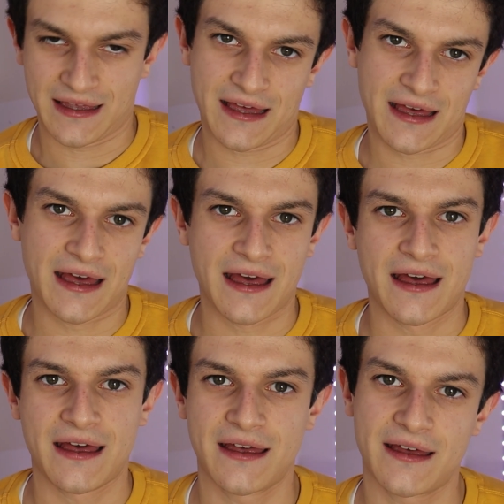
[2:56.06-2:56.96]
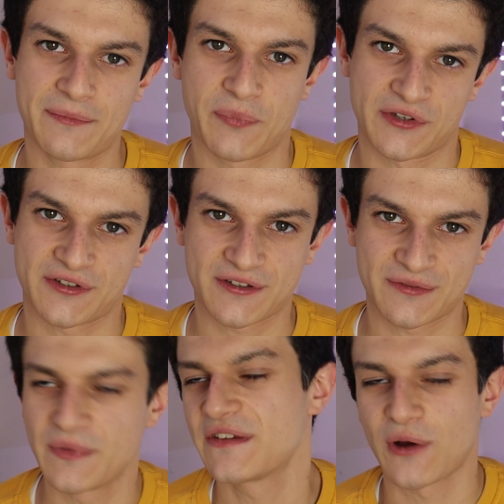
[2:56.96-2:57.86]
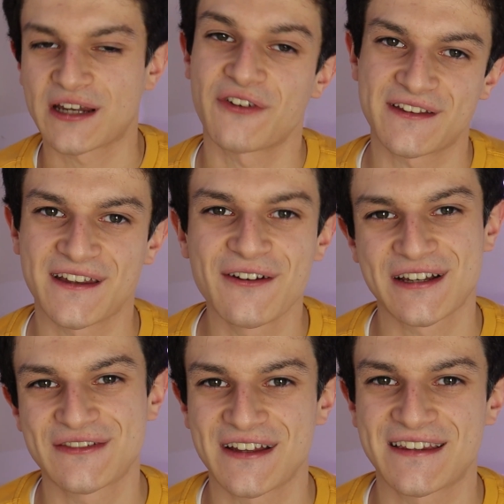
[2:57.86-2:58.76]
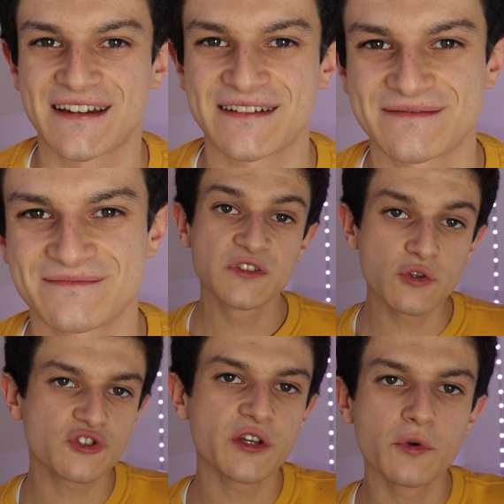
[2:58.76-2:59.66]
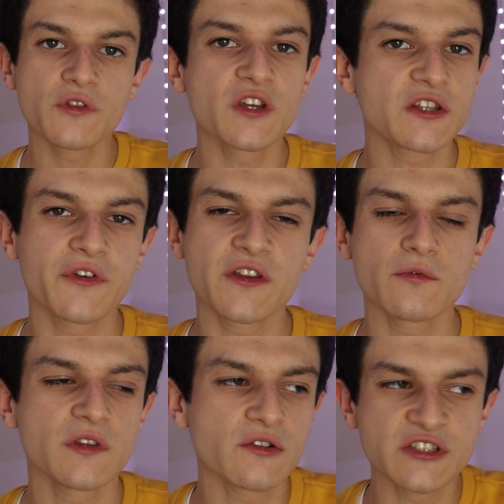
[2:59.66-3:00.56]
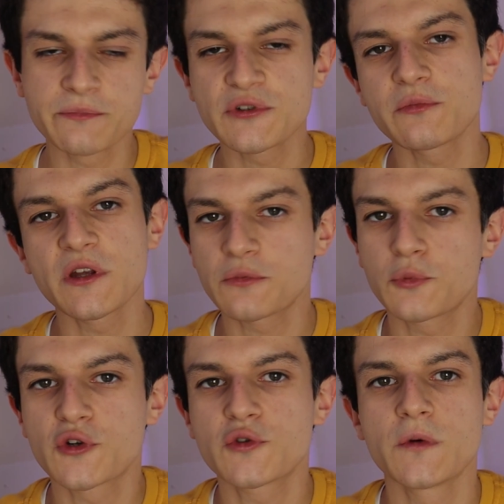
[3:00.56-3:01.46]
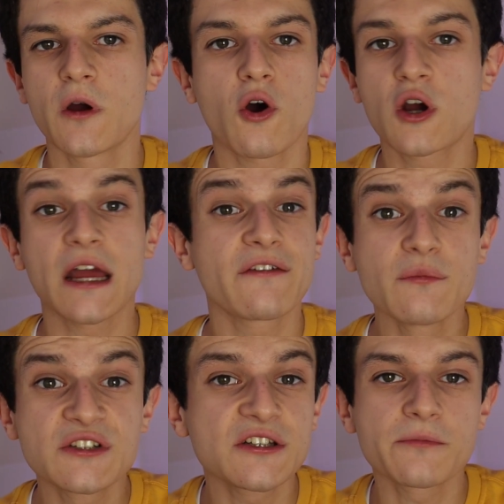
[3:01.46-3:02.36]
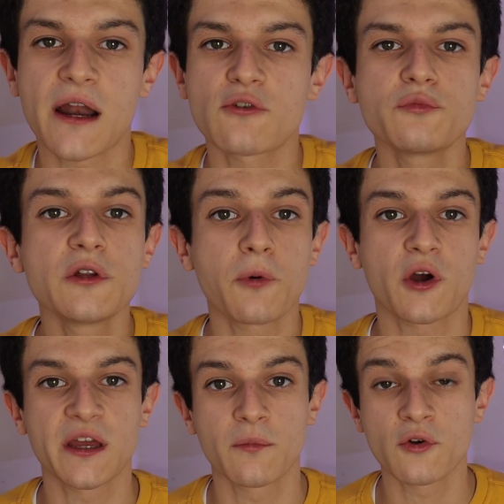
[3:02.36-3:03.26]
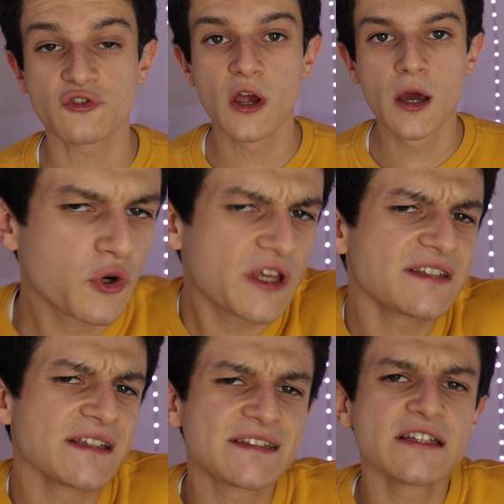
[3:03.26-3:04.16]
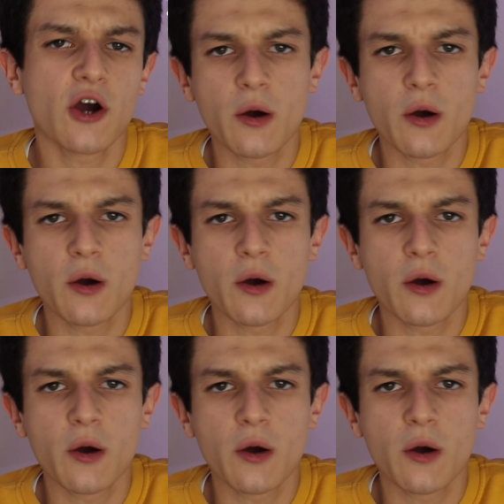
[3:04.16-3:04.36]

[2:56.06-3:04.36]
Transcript: Ah, pois, mas eu acho que vai ter, eu acho que vai ter. Mas eu gostei muito deste vídeo, não simplesmente porque, ok, vamos celebrar os mil Pokémons, porque isso em si,